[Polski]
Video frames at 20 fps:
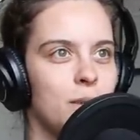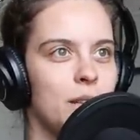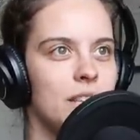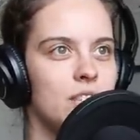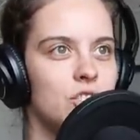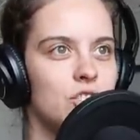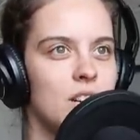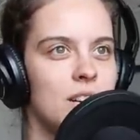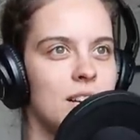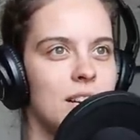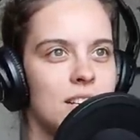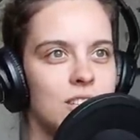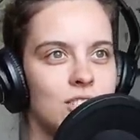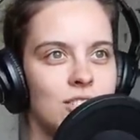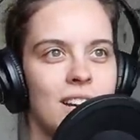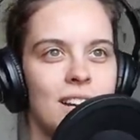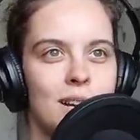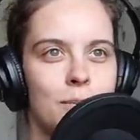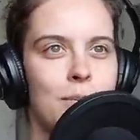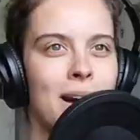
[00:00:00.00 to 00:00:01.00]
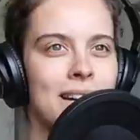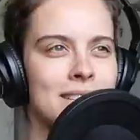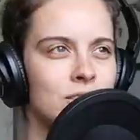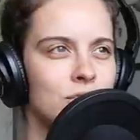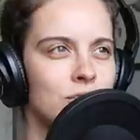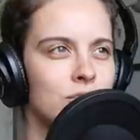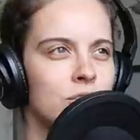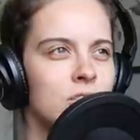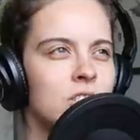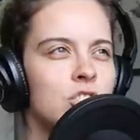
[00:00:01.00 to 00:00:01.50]
Jeżeli jakieś herbaty,
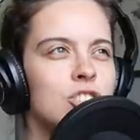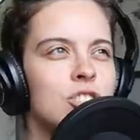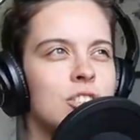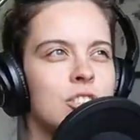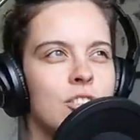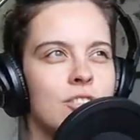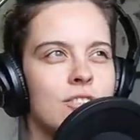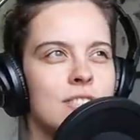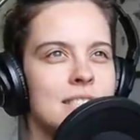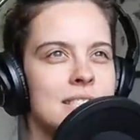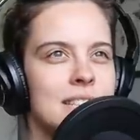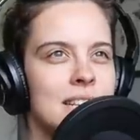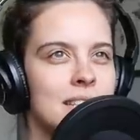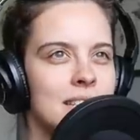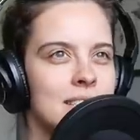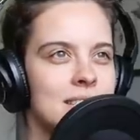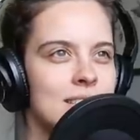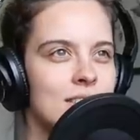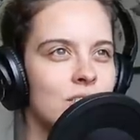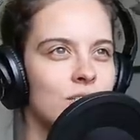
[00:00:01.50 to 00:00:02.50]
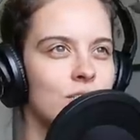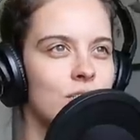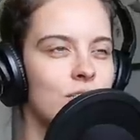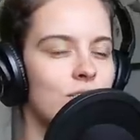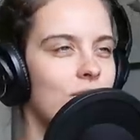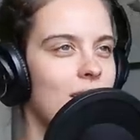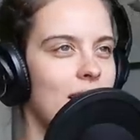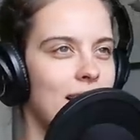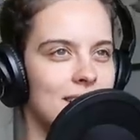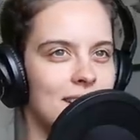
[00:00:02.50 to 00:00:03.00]
to też tylko
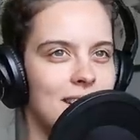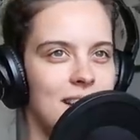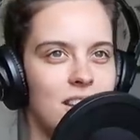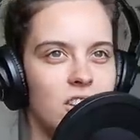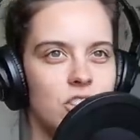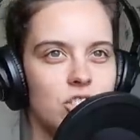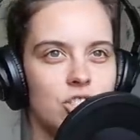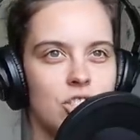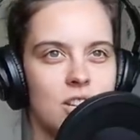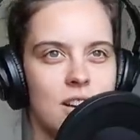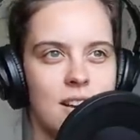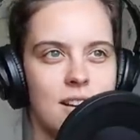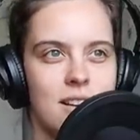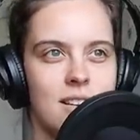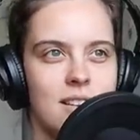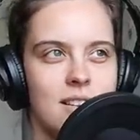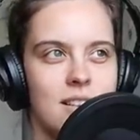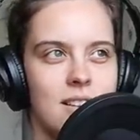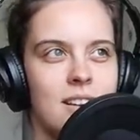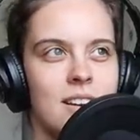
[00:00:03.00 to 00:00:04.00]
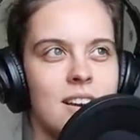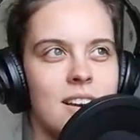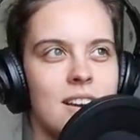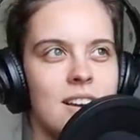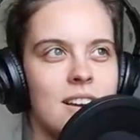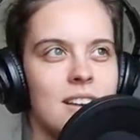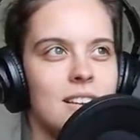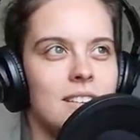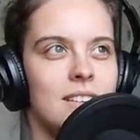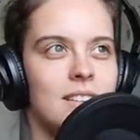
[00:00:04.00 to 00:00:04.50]
wyselekcjonowane. Jeżeli
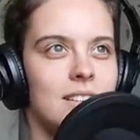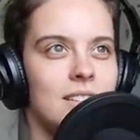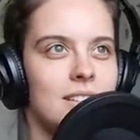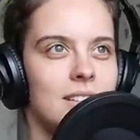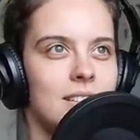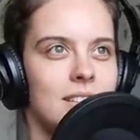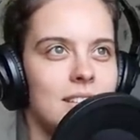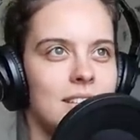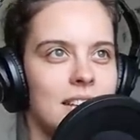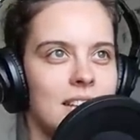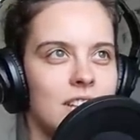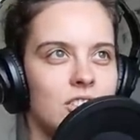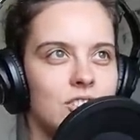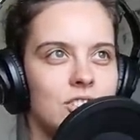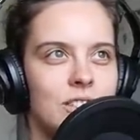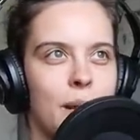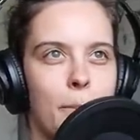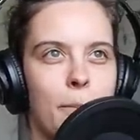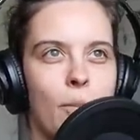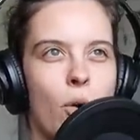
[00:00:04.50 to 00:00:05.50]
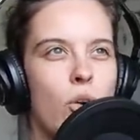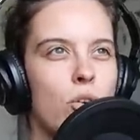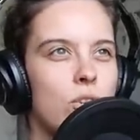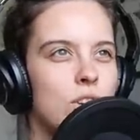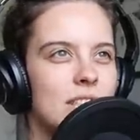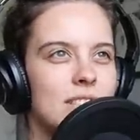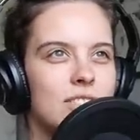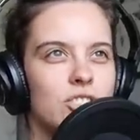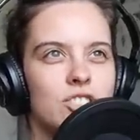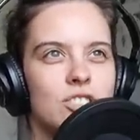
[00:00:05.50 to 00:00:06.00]
y, jakieś
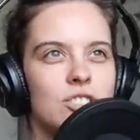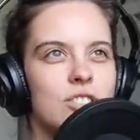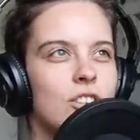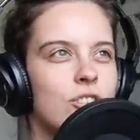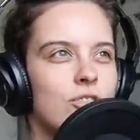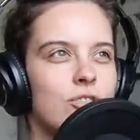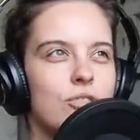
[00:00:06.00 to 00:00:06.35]
napoje, to tylko